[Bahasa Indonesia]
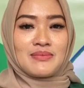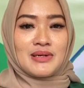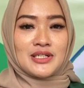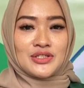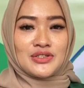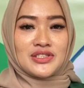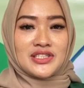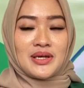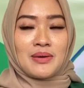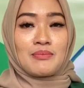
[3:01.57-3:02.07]

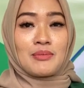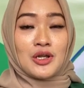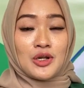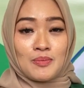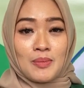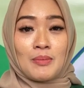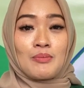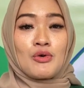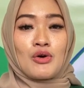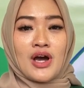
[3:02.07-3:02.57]
maksudnya baru
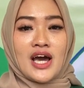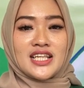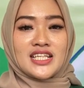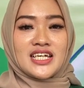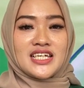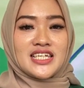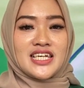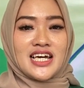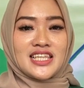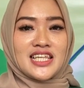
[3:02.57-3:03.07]
pembukaan
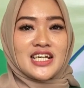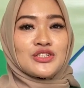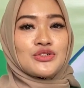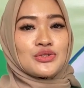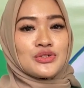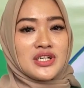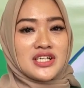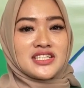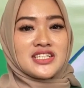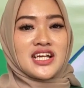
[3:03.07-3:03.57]
kegiatan
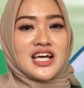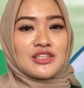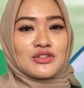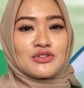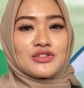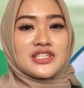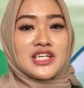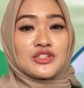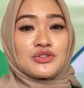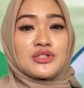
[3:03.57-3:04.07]
sudah 100
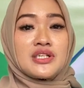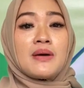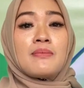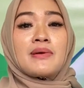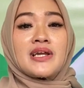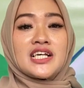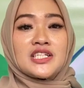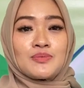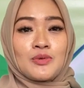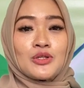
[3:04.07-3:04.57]
yang sudah
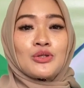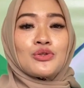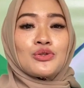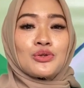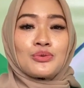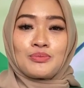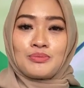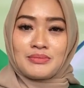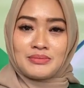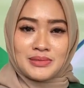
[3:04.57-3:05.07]
merespon untuk
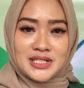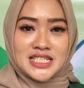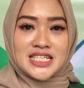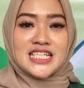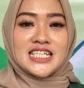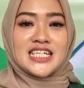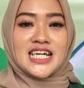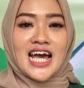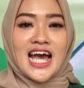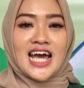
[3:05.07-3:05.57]

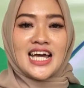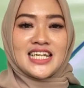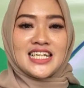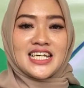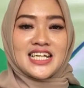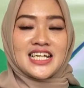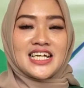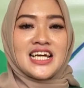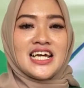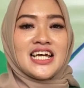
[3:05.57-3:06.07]
bersedia hadir.
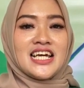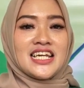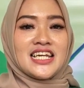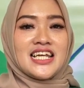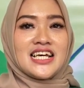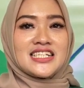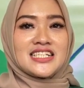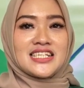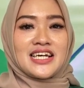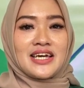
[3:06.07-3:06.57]

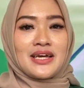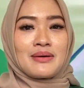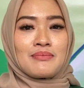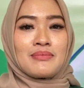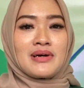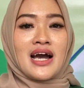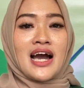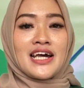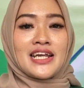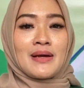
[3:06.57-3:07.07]
Dan saya
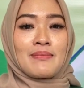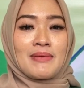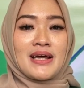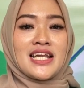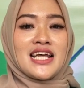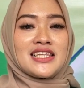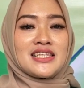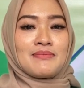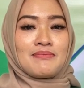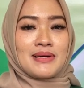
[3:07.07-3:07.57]
berharapkan
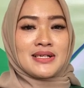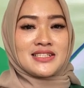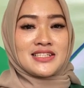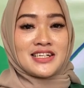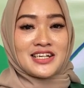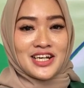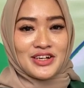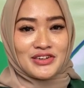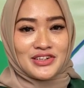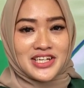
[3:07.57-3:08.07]
nanti pas
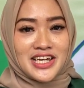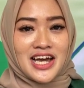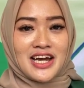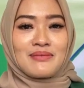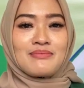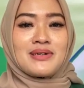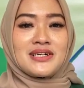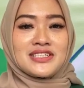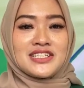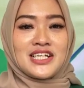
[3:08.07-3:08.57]
reuni
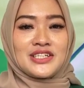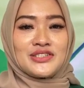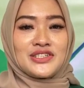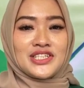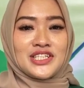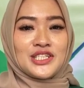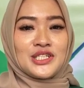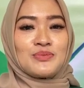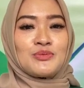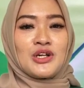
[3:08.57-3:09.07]
akbar selanjutnya
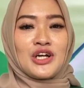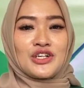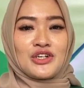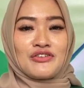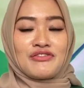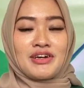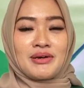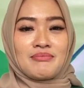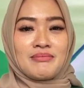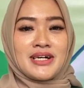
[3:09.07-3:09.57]
di bulan
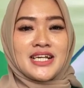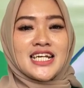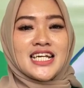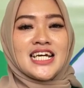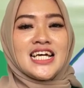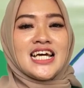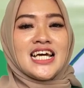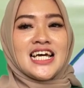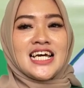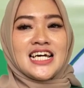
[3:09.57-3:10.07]
November
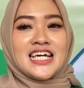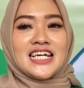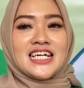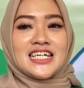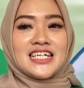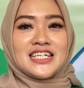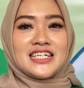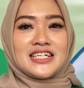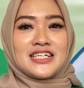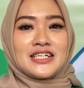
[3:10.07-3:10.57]

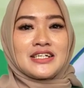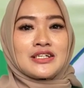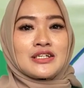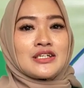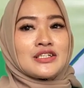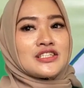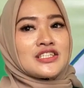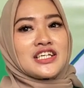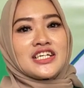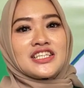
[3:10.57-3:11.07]
eh,
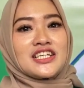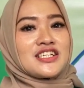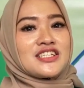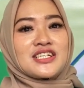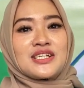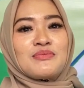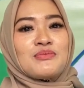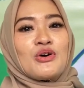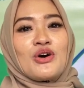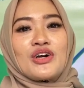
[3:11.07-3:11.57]
sekitar
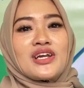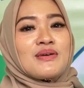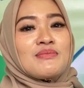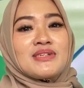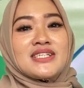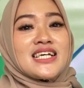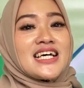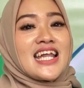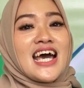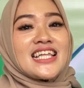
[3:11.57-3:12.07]
seribu orang
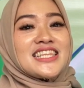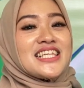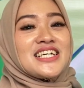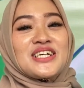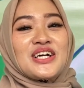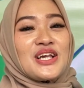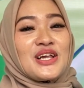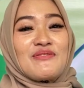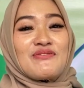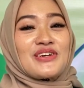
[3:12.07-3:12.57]
bisa datang
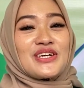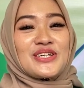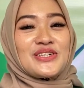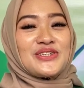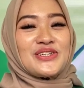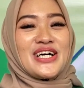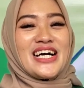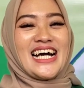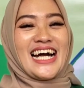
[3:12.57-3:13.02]
kalau perlu.